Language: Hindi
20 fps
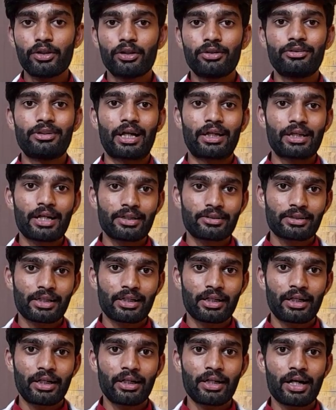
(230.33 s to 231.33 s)
ज़्यादा अच्छा
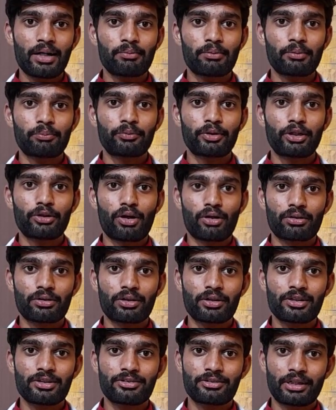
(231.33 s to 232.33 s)
रहेगा आप अपने डॉक्टर
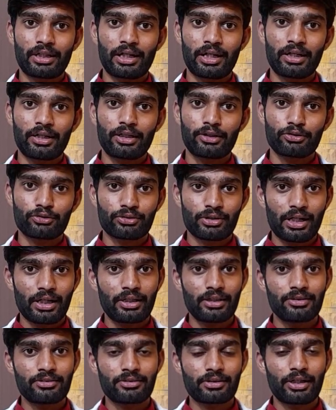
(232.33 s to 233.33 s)
की सलाह के अनुसार
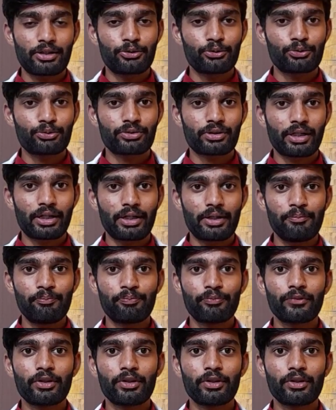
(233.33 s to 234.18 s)
ही इसका यूज़ करें